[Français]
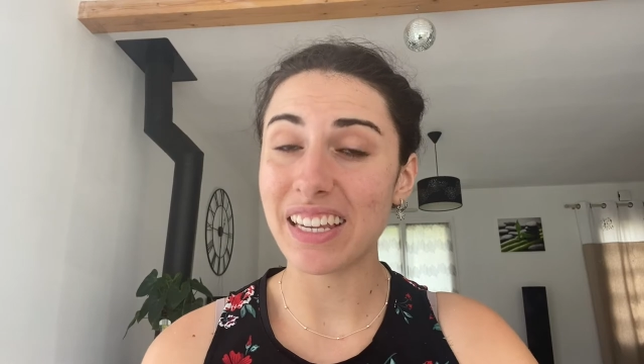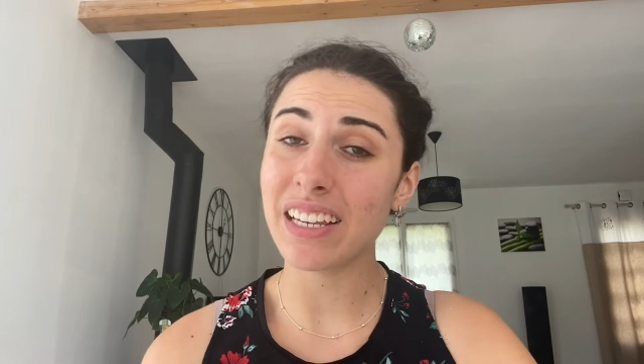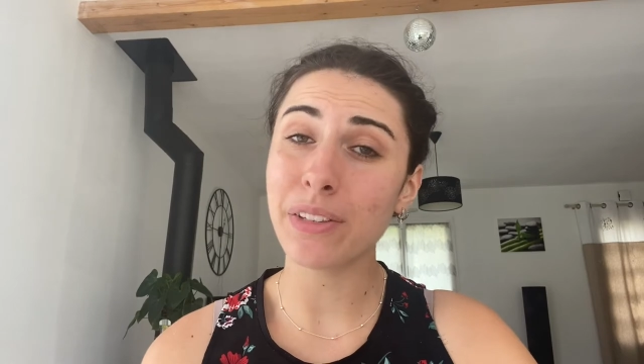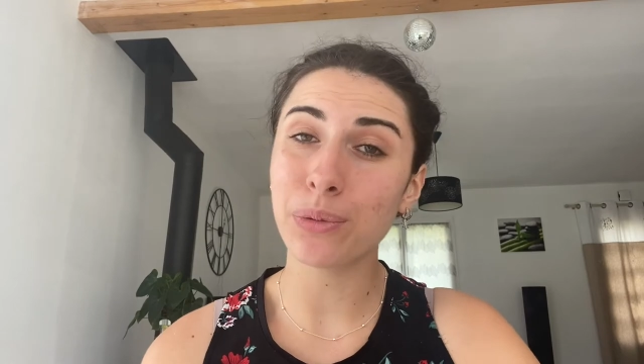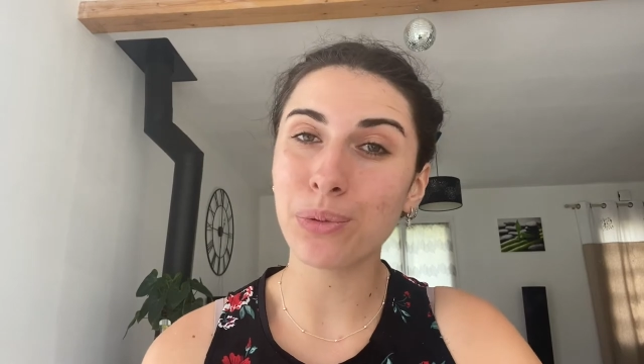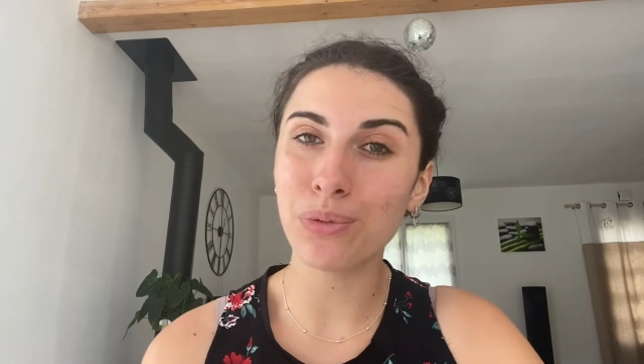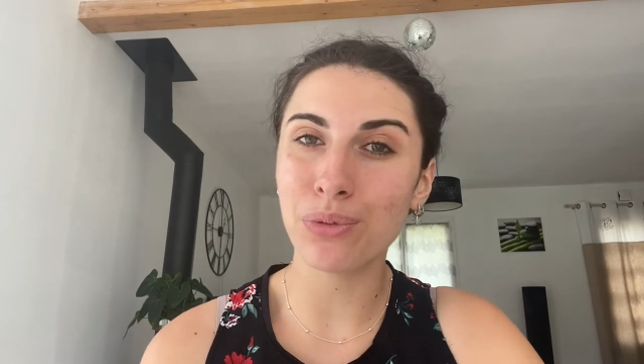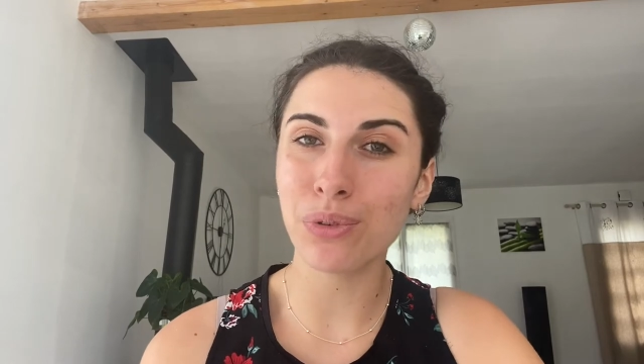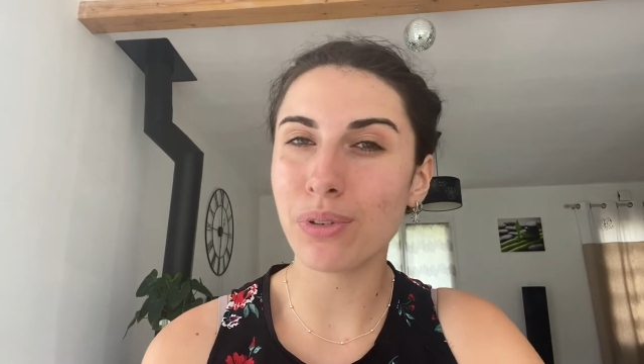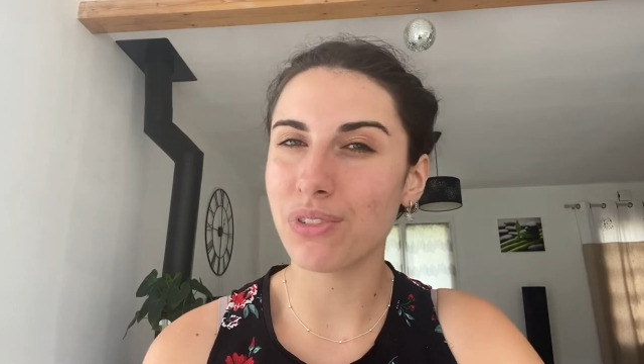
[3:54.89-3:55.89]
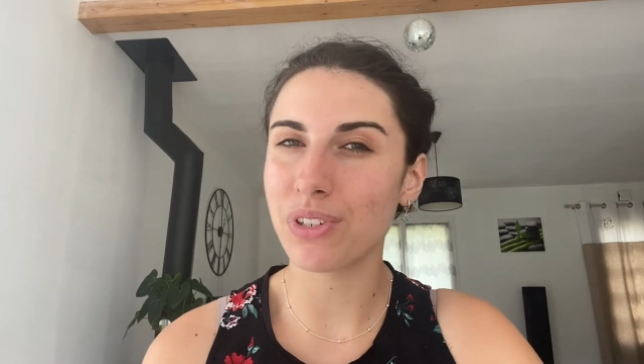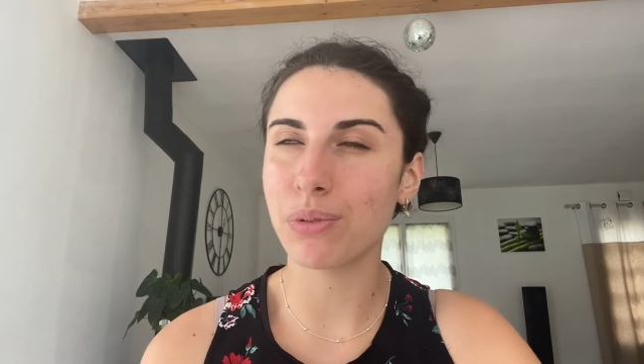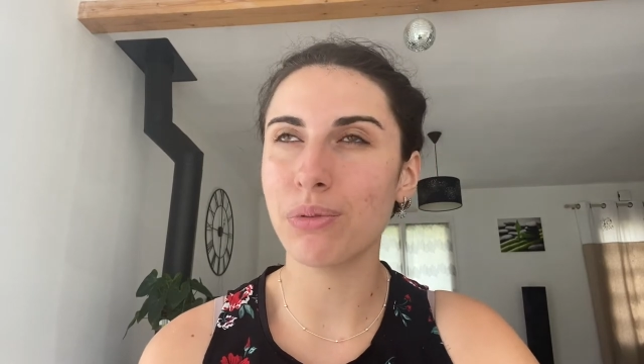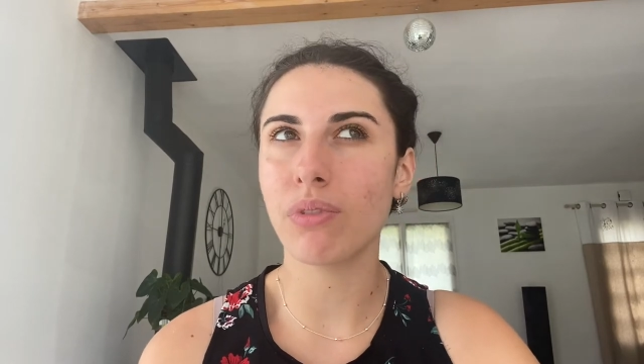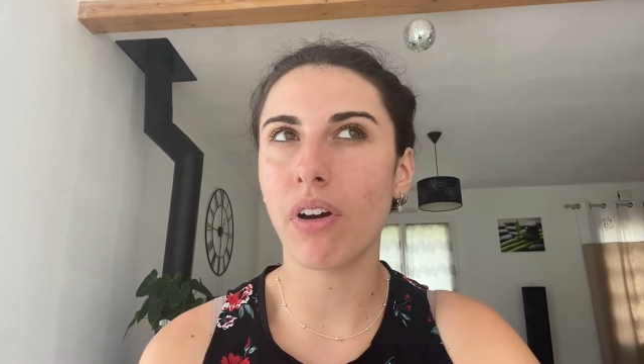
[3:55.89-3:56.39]
Elise Couture que j'ai
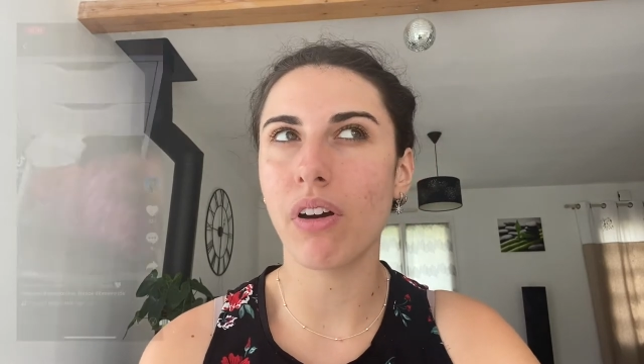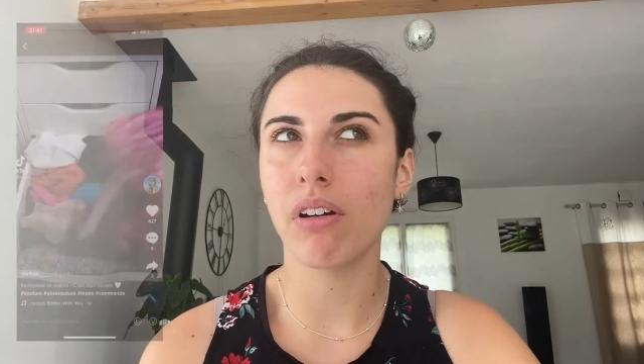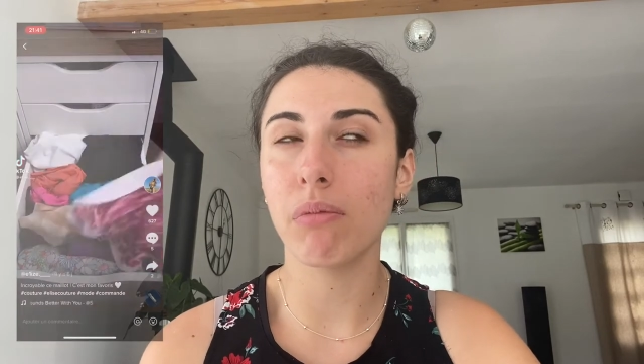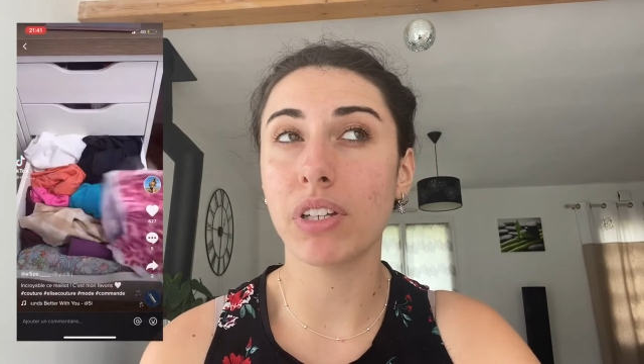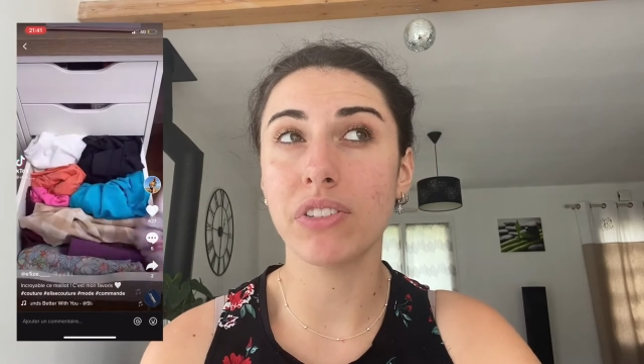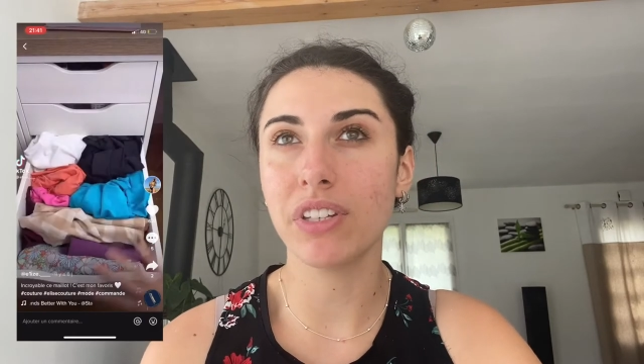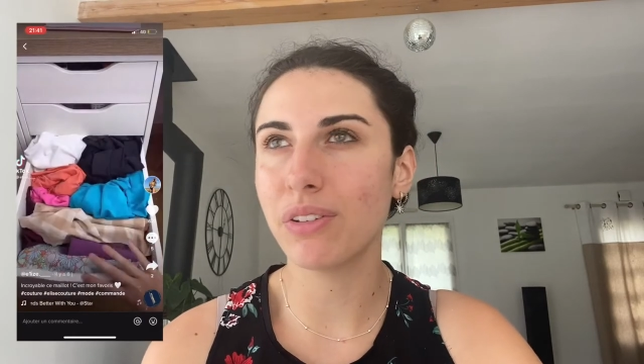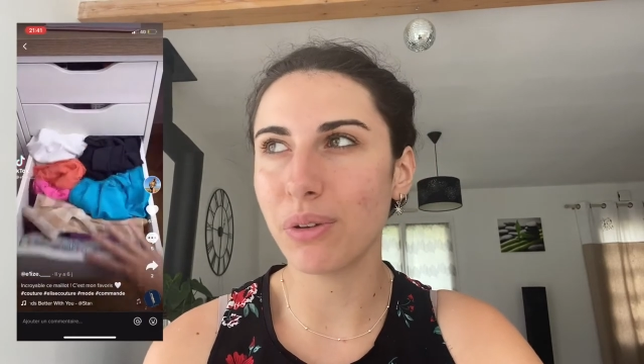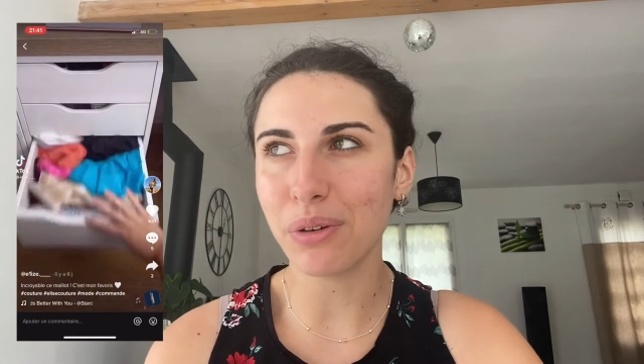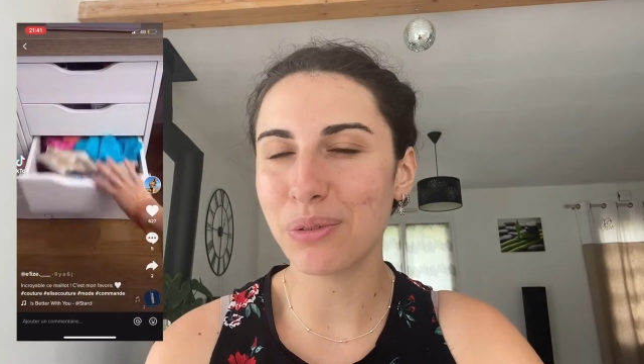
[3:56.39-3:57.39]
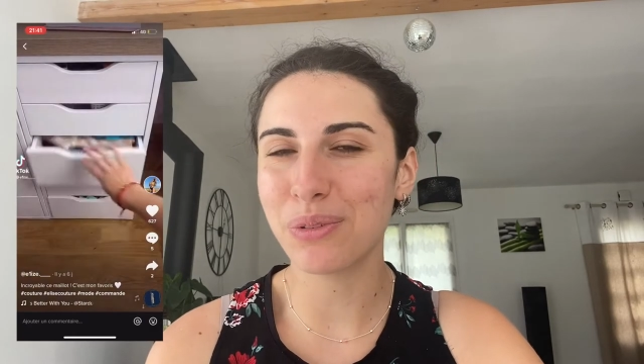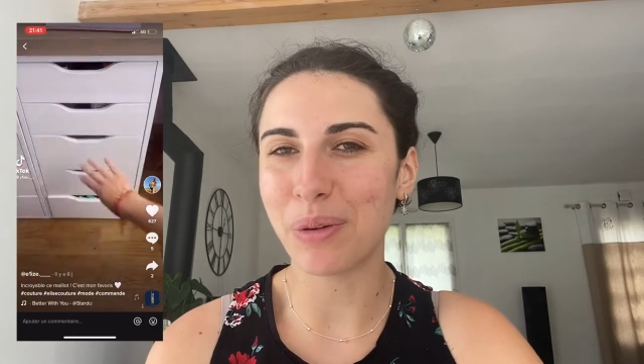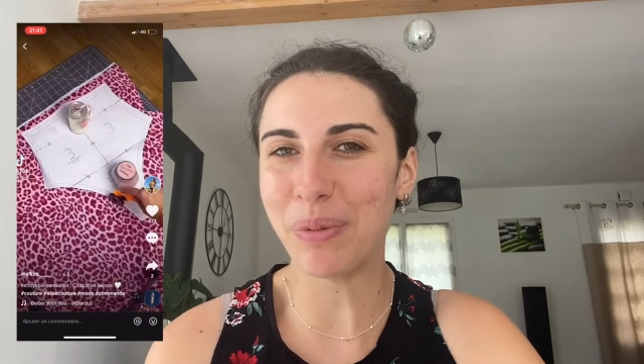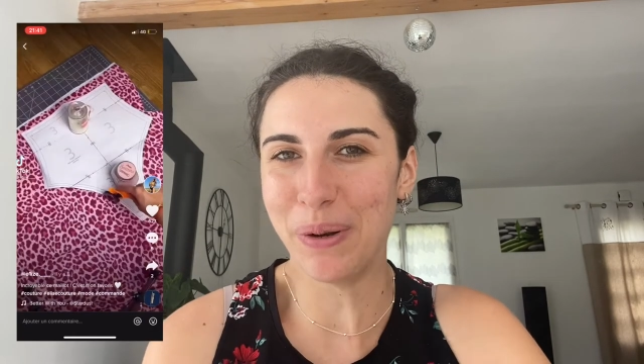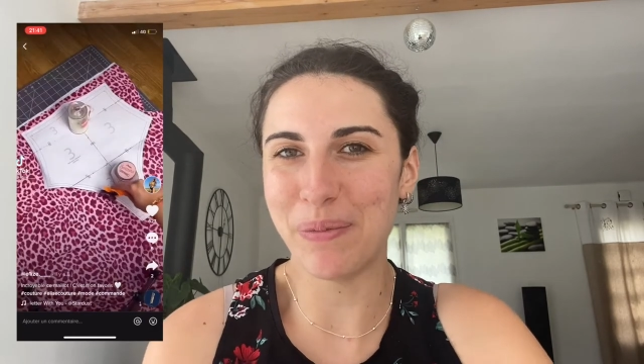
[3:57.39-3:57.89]
connue sur euh, bah, TikTok tout
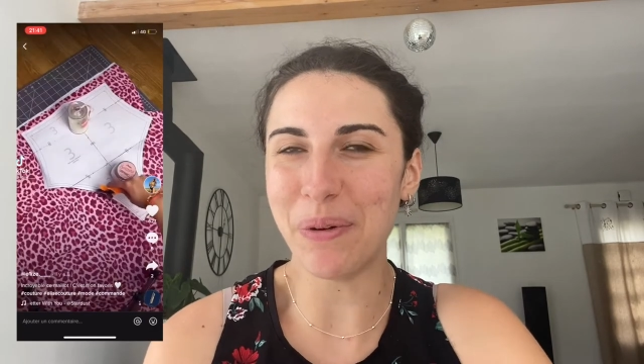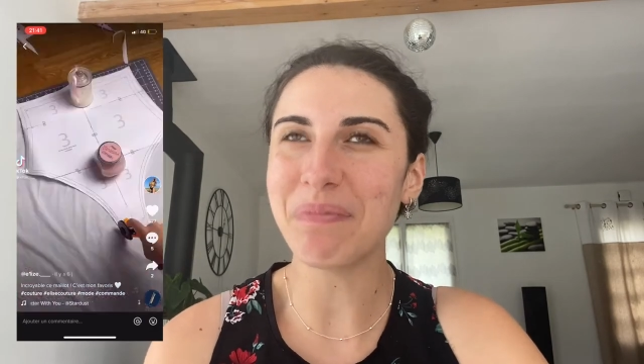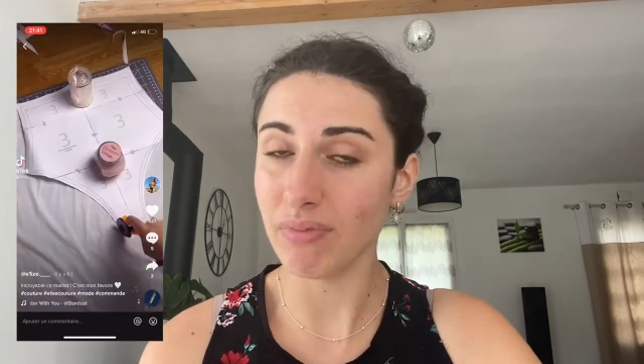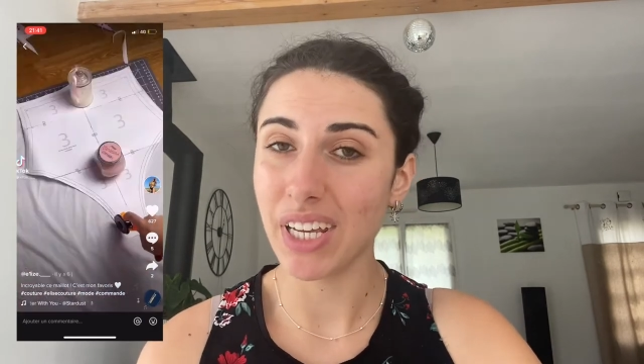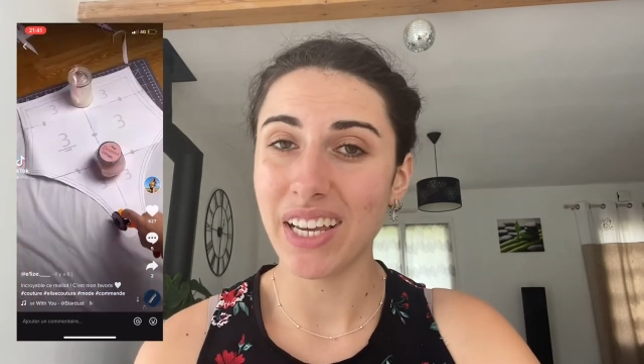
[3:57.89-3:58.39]
simplement.